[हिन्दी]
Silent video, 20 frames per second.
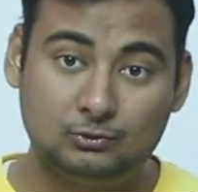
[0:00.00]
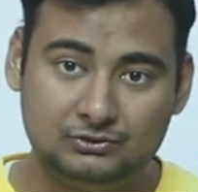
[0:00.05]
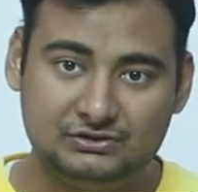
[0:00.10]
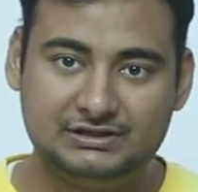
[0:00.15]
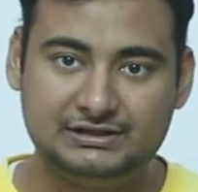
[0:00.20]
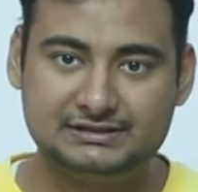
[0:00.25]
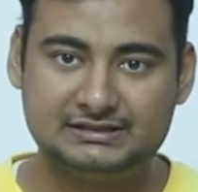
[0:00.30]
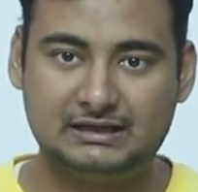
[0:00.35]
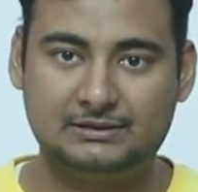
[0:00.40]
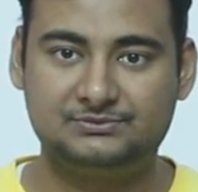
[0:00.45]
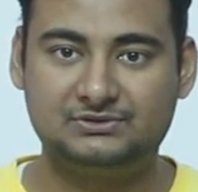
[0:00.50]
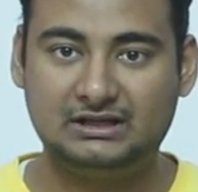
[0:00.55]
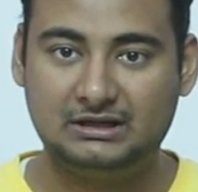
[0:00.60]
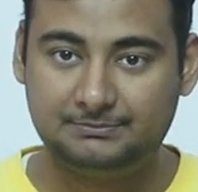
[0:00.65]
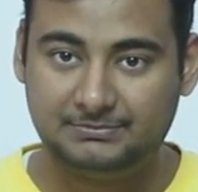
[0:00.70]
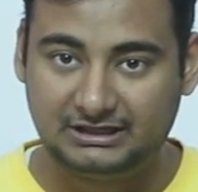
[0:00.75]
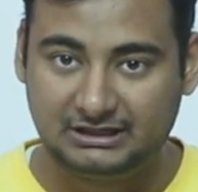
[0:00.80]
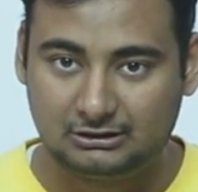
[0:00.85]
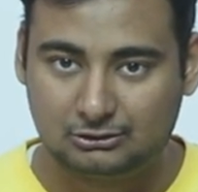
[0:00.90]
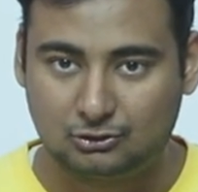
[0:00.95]
उस हिसाब से
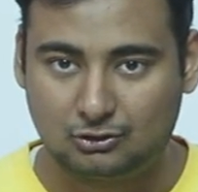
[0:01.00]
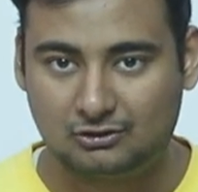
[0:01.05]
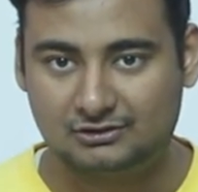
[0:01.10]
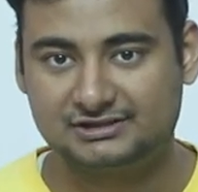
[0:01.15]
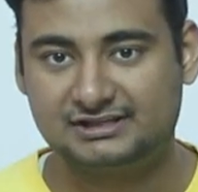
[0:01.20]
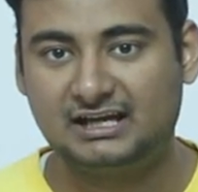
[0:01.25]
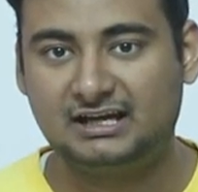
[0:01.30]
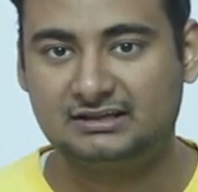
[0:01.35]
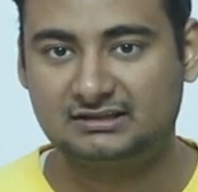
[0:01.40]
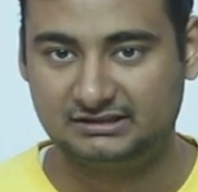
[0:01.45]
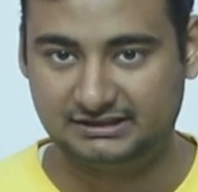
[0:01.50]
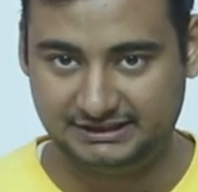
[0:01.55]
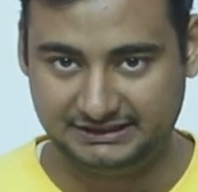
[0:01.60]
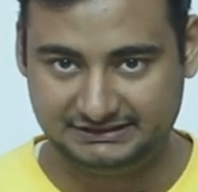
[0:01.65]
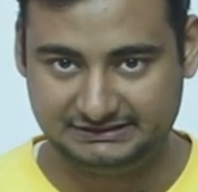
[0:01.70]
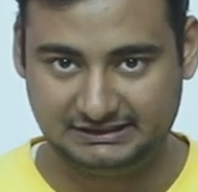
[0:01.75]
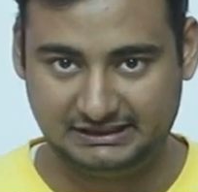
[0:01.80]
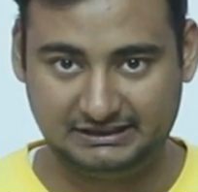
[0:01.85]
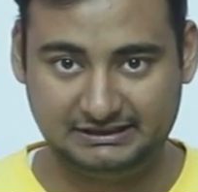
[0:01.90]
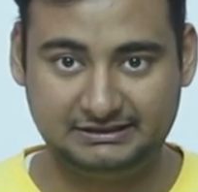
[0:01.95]
आप एक औजार
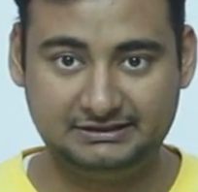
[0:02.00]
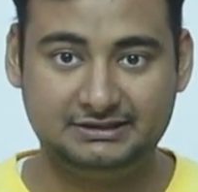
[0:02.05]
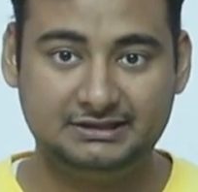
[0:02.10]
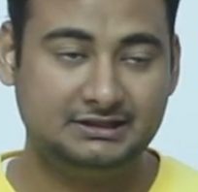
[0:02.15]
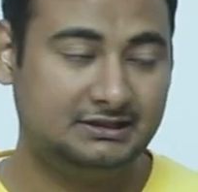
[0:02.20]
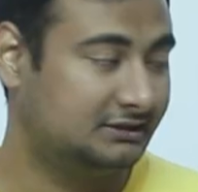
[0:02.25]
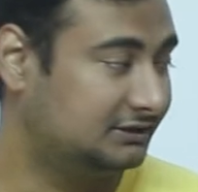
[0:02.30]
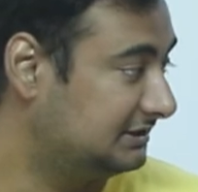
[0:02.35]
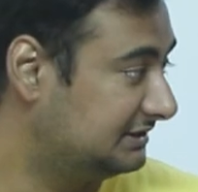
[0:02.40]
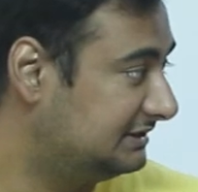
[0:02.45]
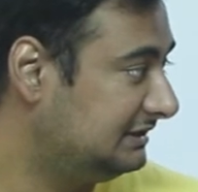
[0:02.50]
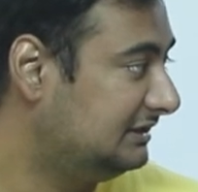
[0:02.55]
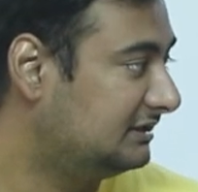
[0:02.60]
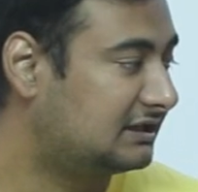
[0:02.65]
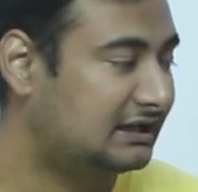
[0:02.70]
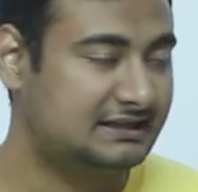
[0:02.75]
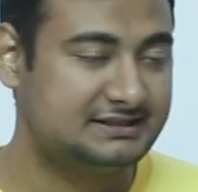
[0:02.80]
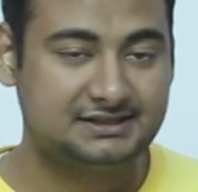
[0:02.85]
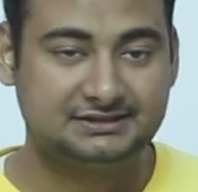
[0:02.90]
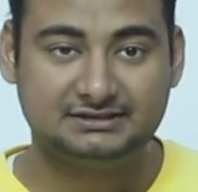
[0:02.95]
खरीदते हैं इसीलिए
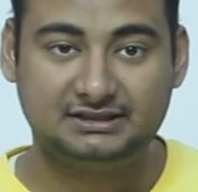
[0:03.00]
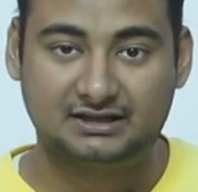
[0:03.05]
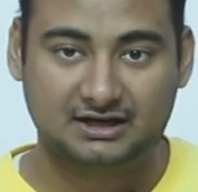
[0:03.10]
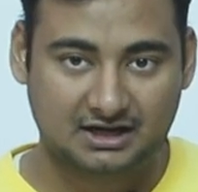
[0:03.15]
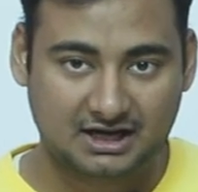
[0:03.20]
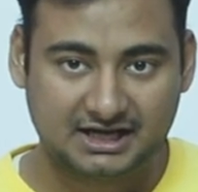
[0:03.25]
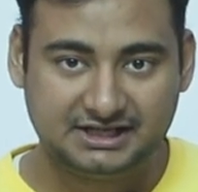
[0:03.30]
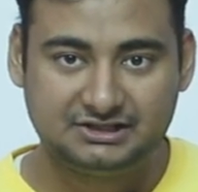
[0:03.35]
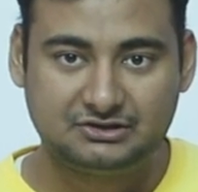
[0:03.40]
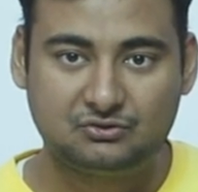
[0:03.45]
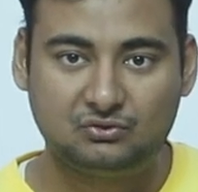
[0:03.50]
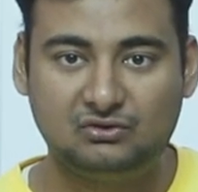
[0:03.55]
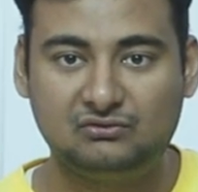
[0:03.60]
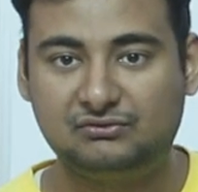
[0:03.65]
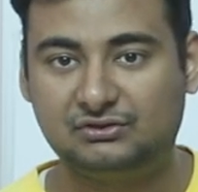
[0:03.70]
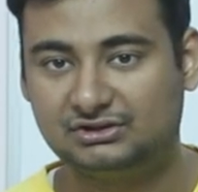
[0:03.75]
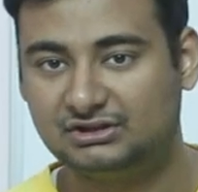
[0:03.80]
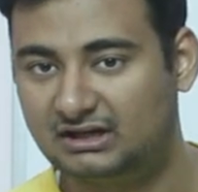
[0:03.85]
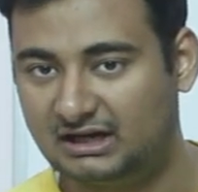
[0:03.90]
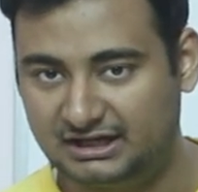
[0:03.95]
कहा जाता है राइट टूल
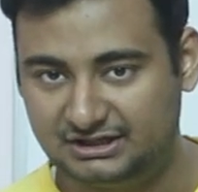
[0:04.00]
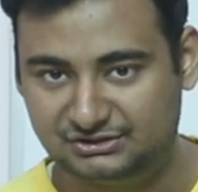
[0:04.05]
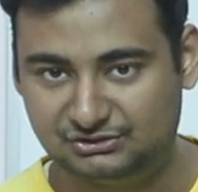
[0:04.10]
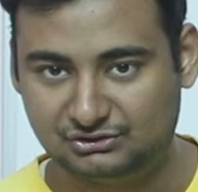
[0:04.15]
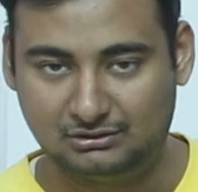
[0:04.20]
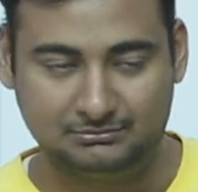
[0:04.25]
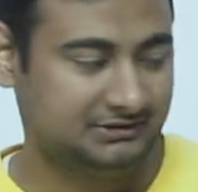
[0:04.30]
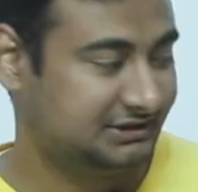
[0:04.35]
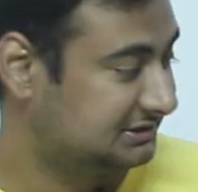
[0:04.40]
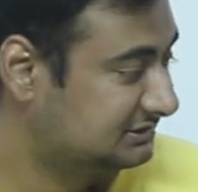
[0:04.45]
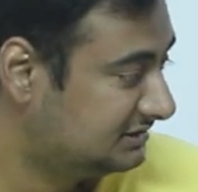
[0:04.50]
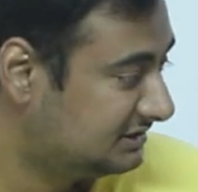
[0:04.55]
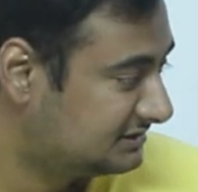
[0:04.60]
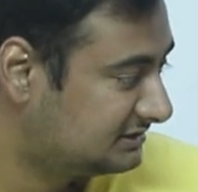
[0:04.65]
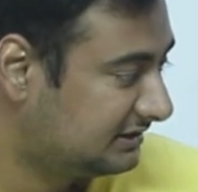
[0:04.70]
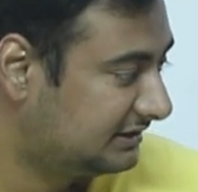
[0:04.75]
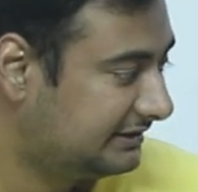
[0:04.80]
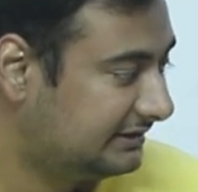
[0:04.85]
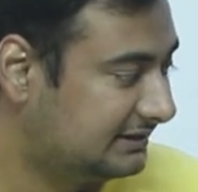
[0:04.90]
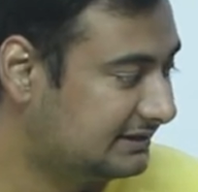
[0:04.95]
फॉर द राइट जॉब इतने
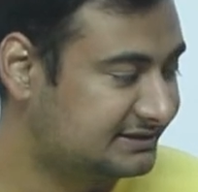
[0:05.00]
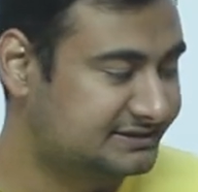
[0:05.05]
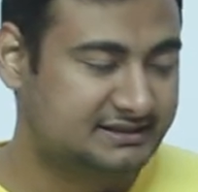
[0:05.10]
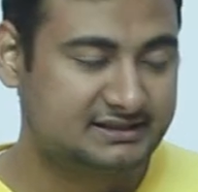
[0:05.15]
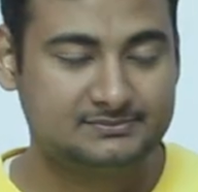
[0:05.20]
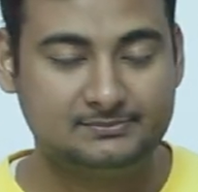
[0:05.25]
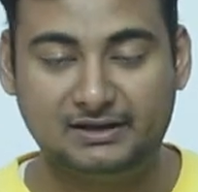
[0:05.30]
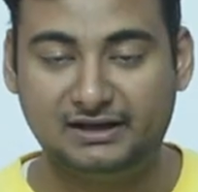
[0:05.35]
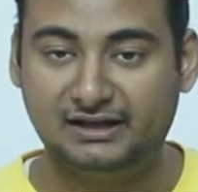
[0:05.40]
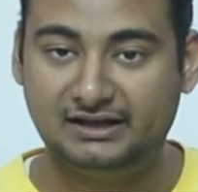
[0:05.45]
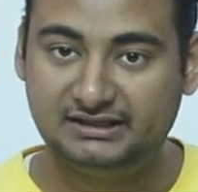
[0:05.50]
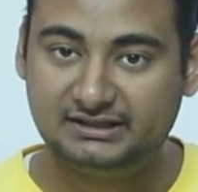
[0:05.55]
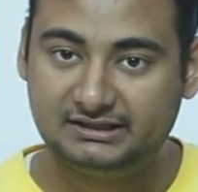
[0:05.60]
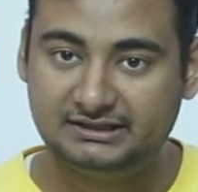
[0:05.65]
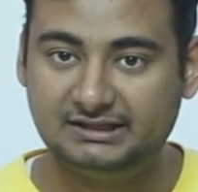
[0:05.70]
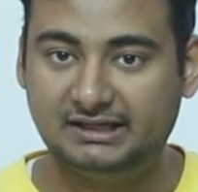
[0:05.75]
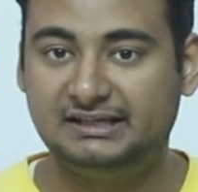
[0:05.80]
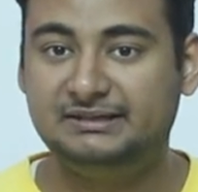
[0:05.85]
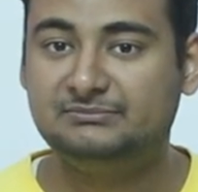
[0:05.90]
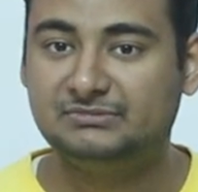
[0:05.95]
सारे लेंसेज बनाने का
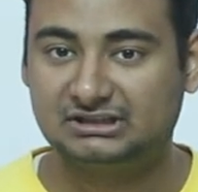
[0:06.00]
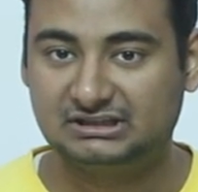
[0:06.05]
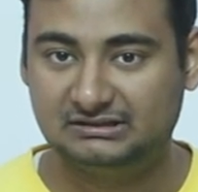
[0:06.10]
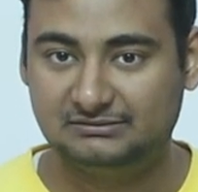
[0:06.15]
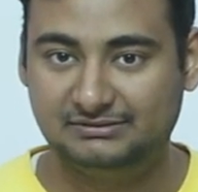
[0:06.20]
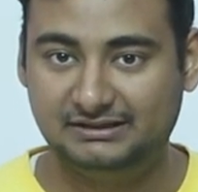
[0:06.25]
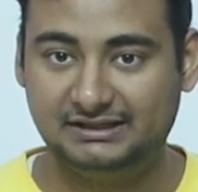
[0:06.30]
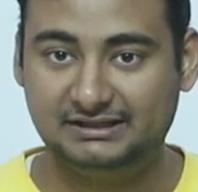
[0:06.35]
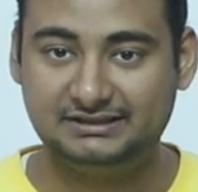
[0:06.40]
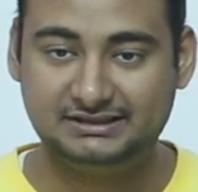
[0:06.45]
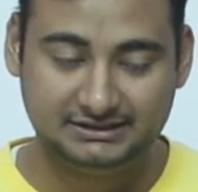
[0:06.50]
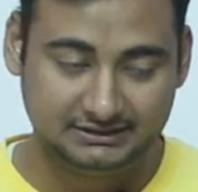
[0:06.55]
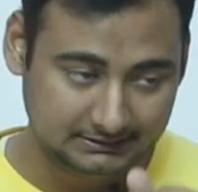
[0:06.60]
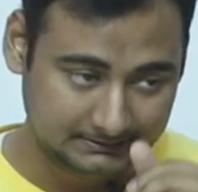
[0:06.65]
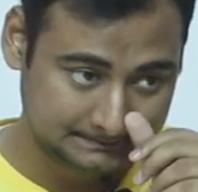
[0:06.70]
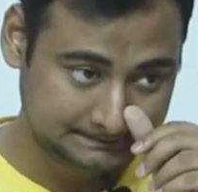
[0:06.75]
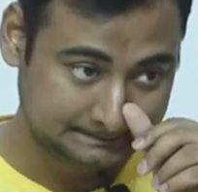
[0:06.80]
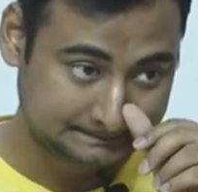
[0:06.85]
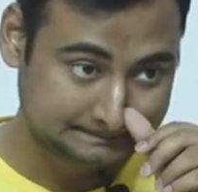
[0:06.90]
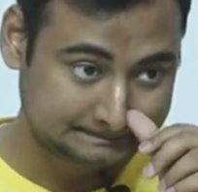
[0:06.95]
यही मतलब है
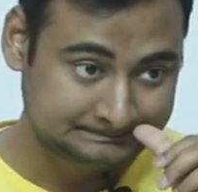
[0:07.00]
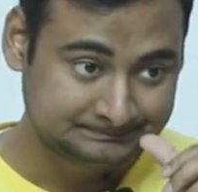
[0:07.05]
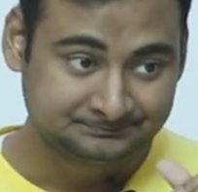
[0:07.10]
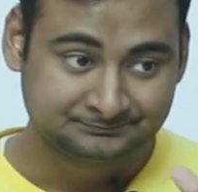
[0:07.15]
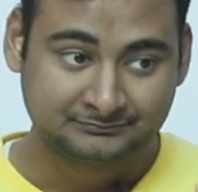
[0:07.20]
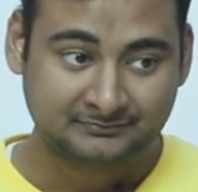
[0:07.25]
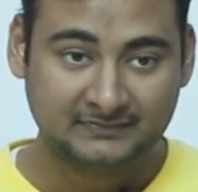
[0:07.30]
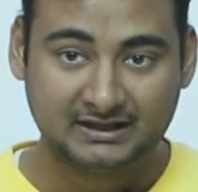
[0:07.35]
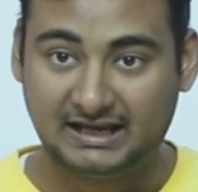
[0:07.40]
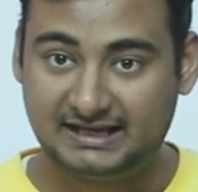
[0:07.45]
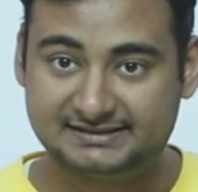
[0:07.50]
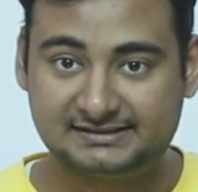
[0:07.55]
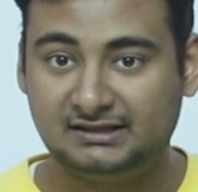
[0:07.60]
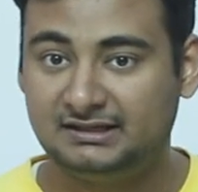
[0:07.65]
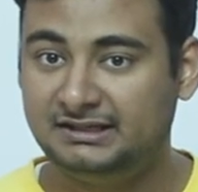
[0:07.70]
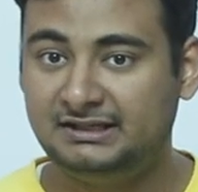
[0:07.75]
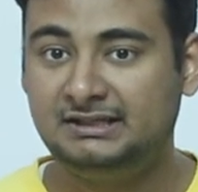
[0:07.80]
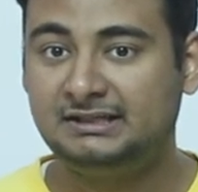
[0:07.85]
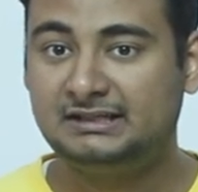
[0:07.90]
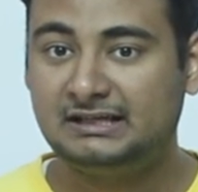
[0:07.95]
कि ऐसा
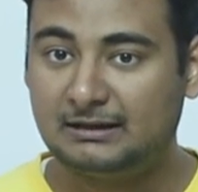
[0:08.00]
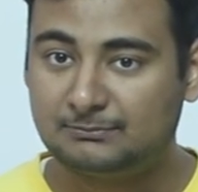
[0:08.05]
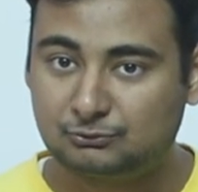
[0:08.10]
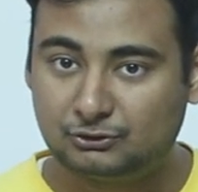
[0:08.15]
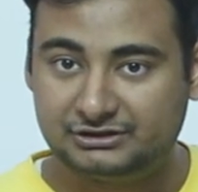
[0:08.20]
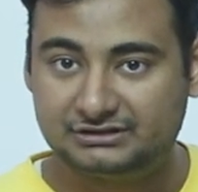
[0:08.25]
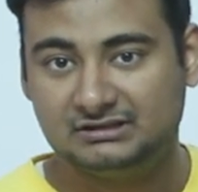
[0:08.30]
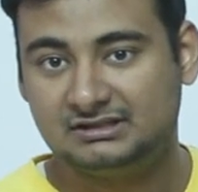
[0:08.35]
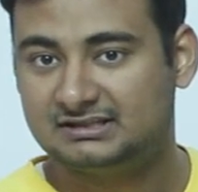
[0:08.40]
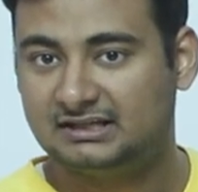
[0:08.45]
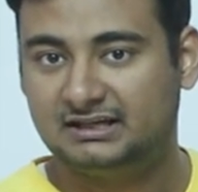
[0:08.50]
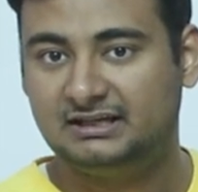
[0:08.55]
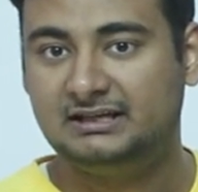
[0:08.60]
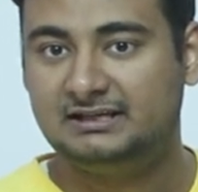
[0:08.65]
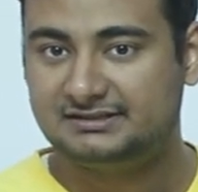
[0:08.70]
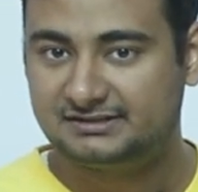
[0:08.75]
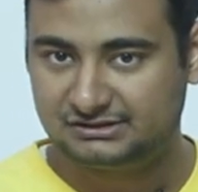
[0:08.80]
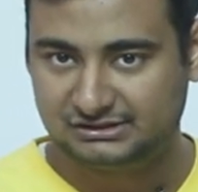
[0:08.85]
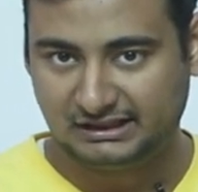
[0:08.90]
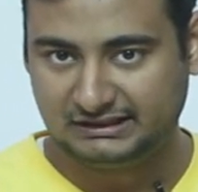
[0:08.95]
नहीं है कि आपको इतने सारे लेंस